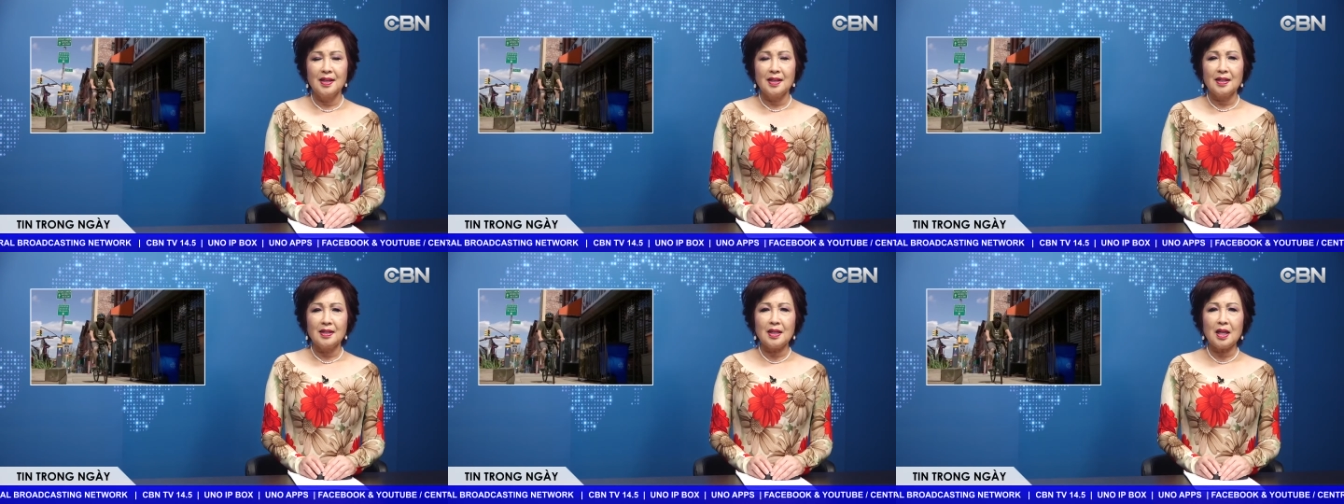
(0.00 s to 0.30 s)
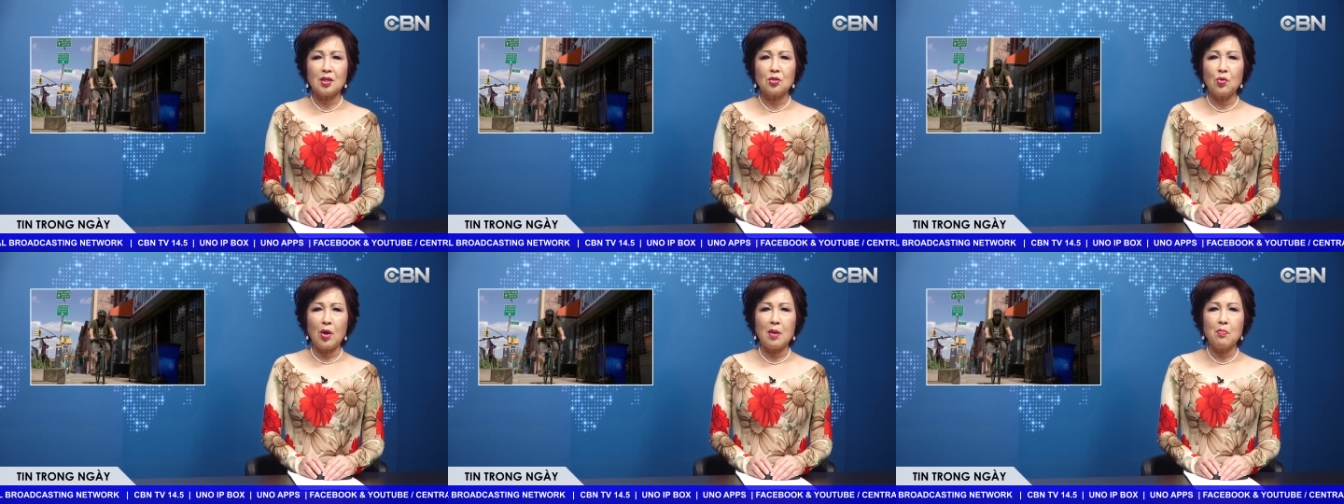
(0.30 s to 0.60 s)
Kết
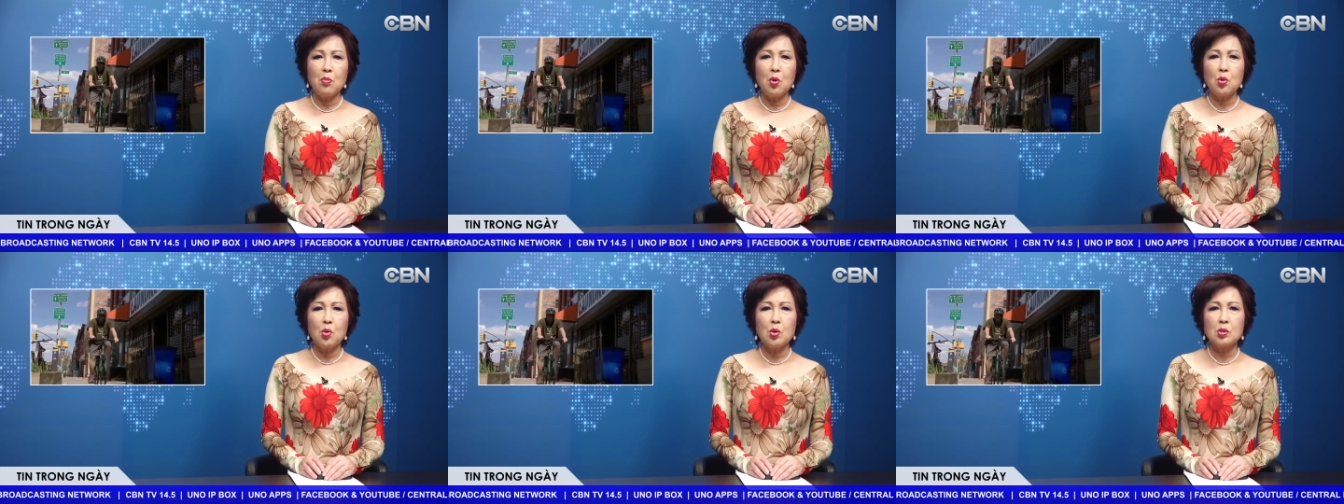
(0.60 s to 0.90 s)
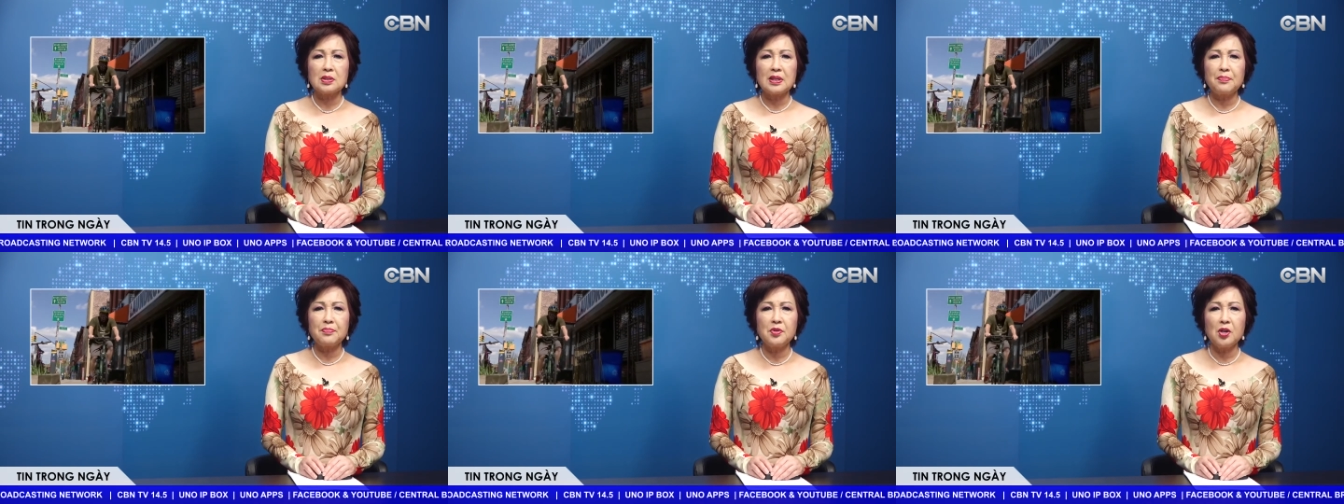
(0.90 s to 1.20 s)
quả một cuộc
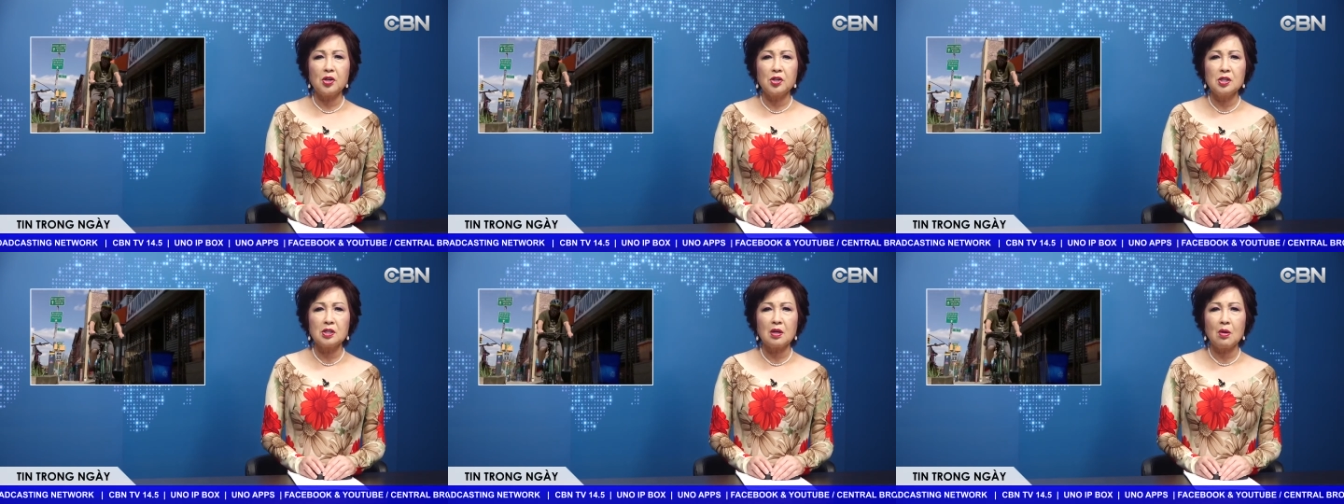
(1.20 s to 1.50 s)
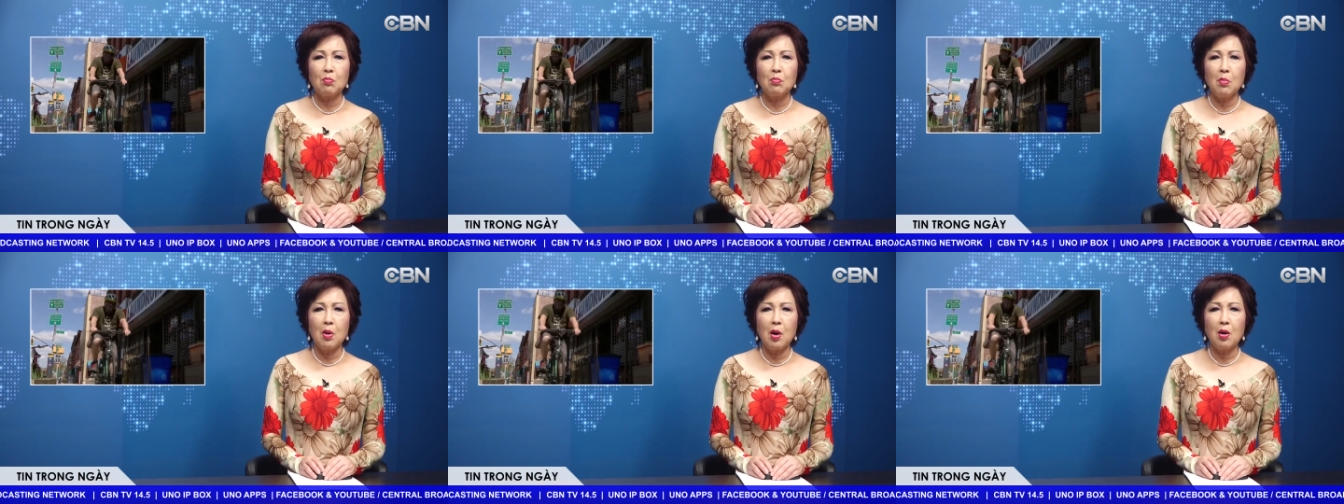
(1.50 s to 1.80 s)
thăm dò được
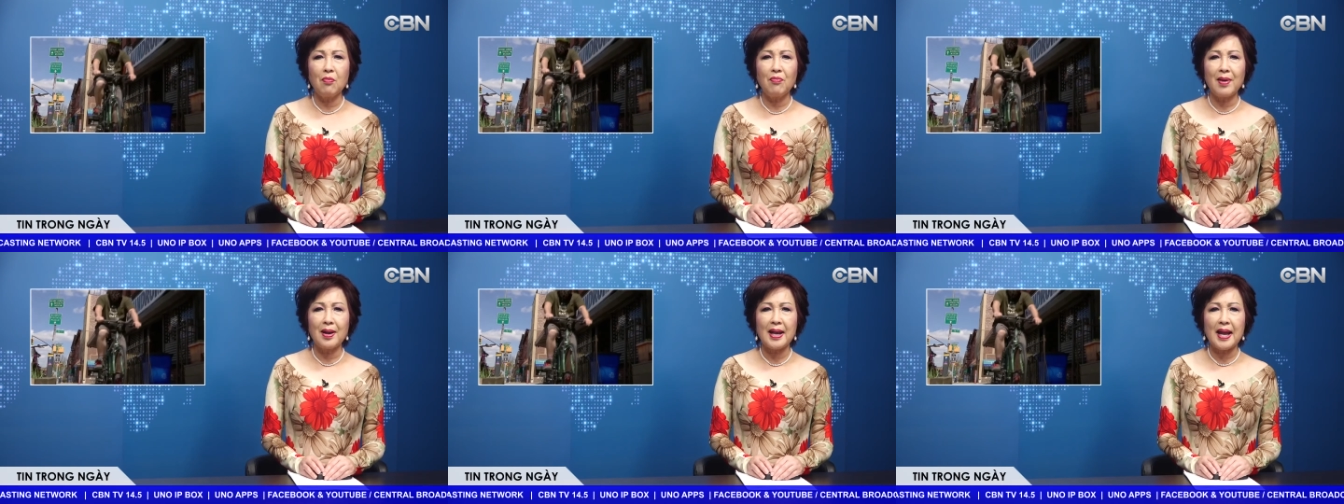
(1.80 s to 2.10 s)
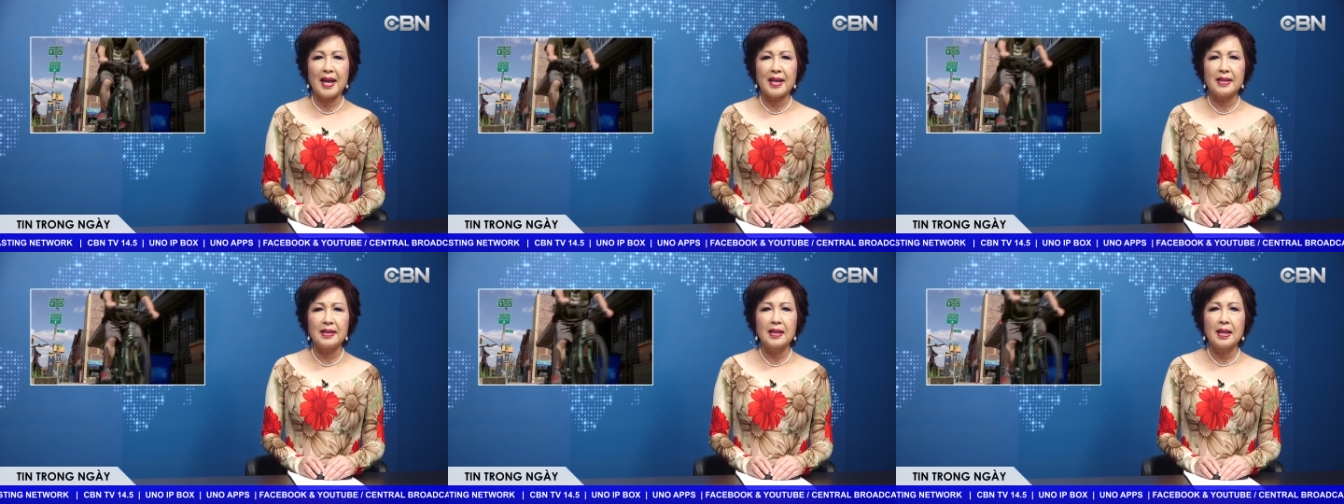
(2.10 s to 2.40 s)
công bố vào
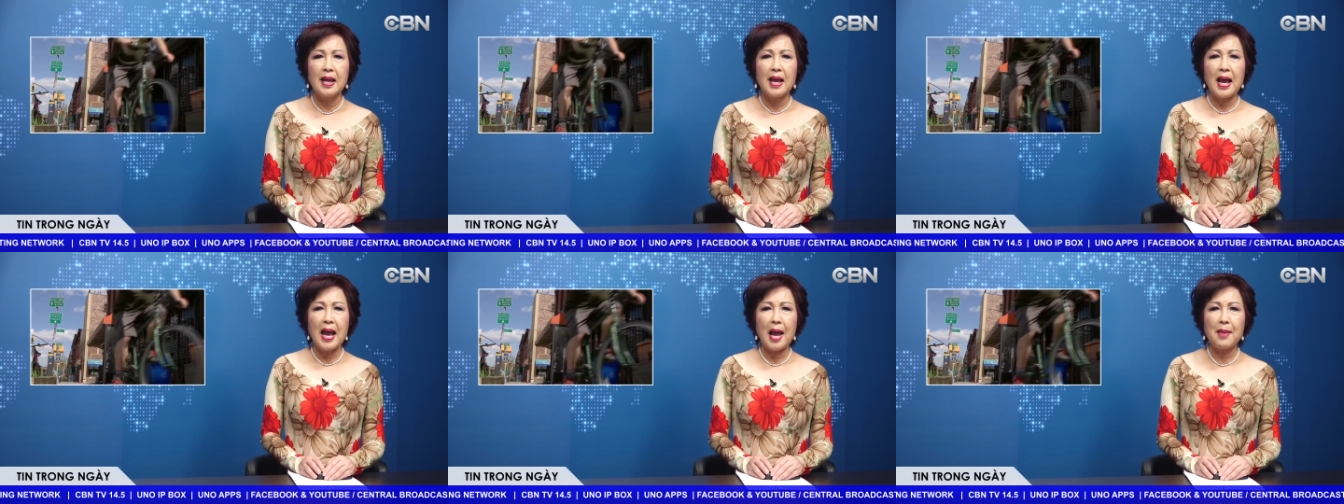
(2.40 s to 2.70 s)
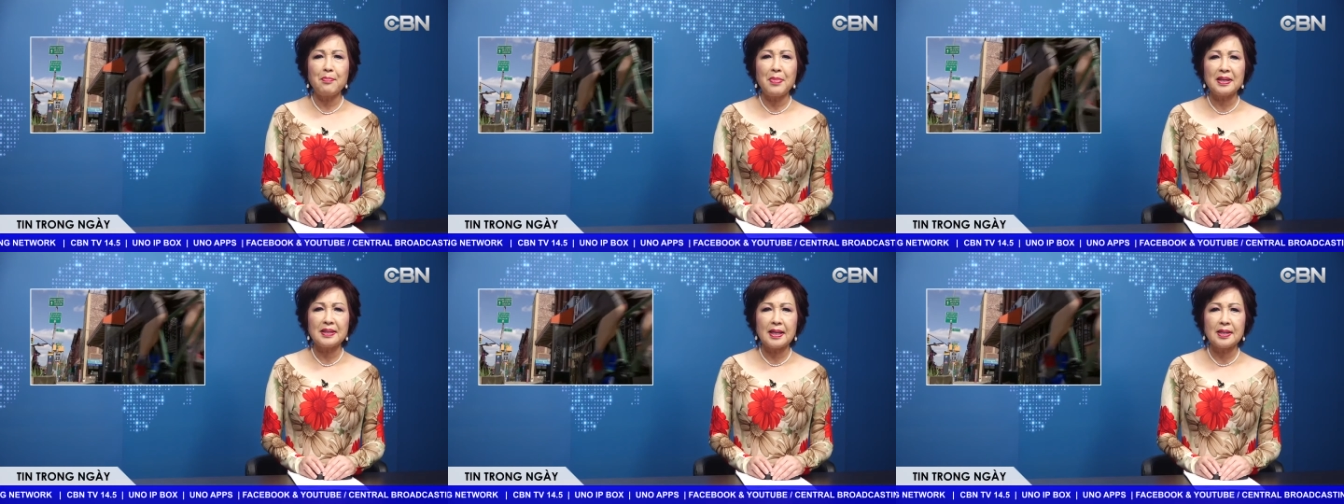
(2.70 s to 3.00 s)
ngày
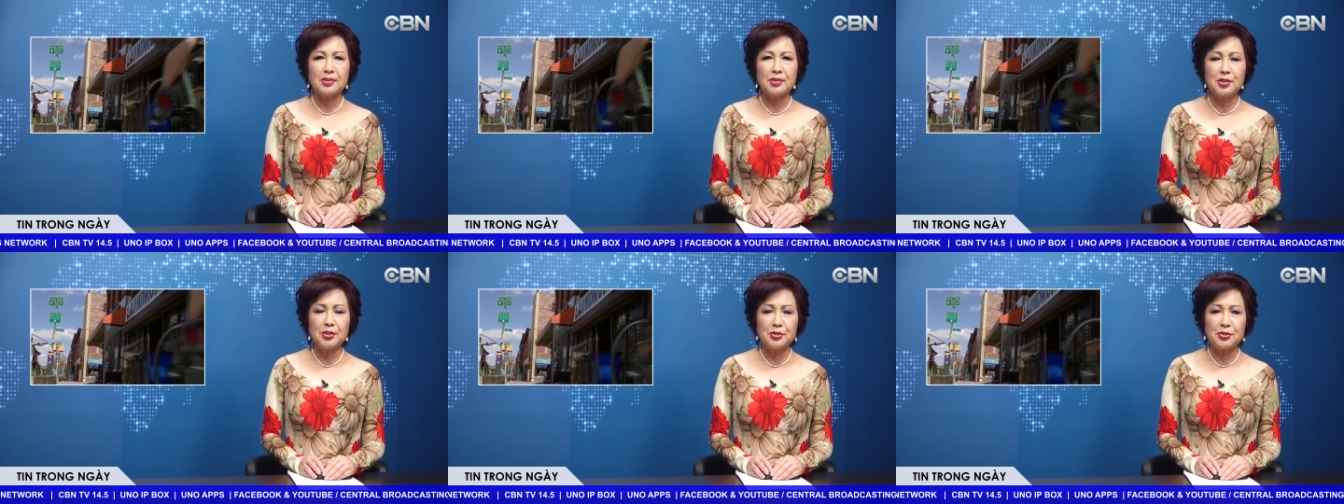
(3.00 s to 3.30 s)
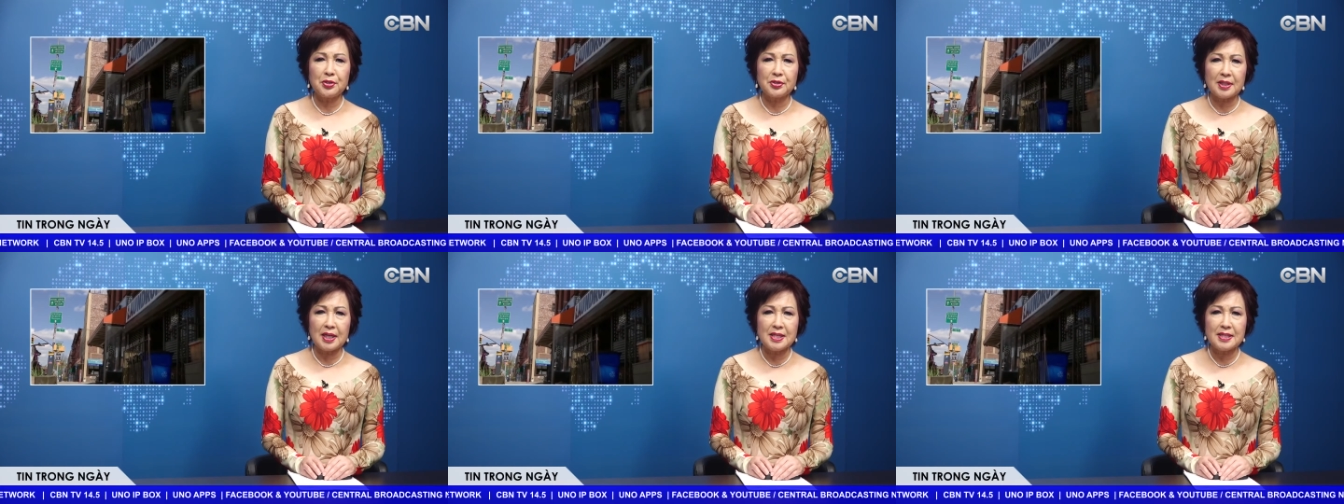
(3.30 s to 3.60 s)
23 tháng 4 cho
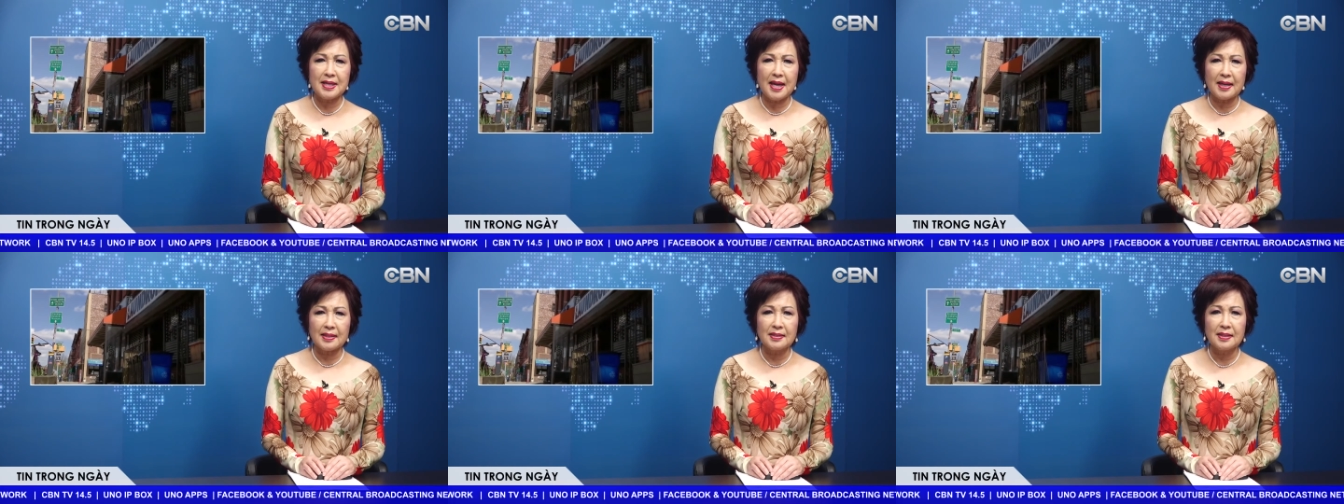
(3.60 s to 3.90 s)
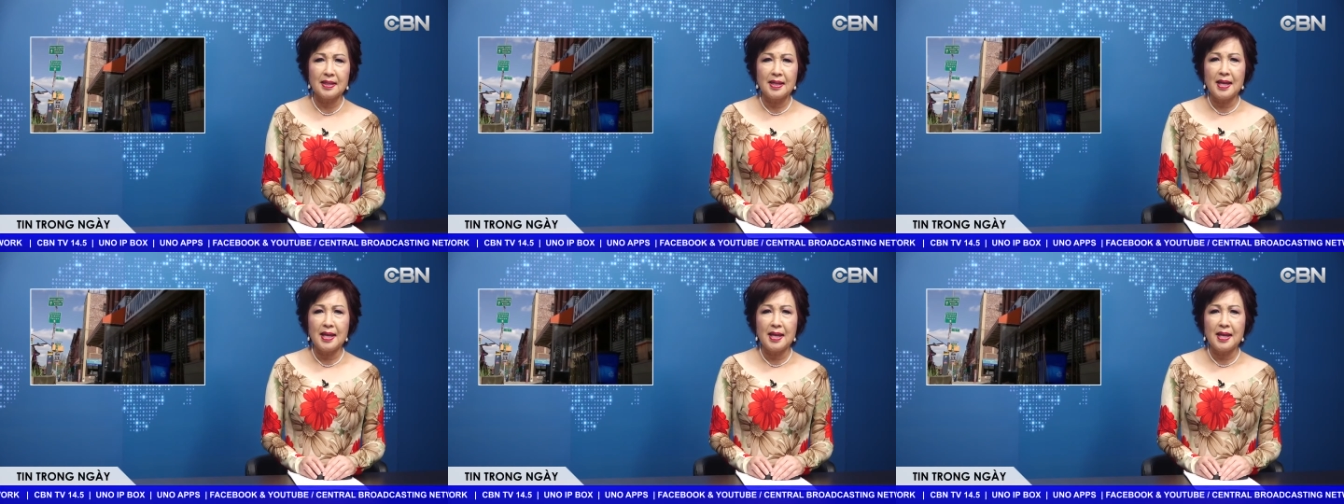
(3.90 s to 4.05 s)
thấy rằng